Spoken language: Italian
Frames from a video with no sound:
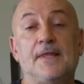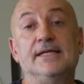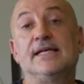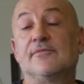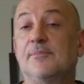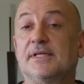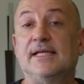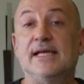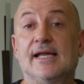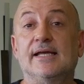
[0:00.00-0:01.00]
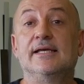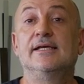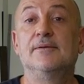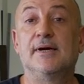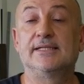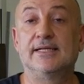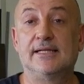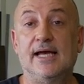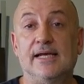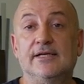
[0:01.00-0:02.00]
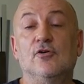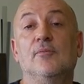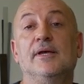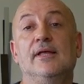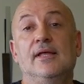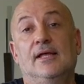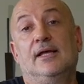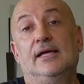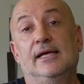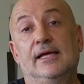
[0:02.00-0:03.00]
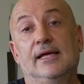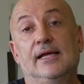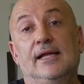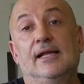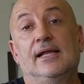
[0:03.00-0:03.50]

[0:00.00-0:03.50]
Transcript: e serve per tagliare i materiali come eh,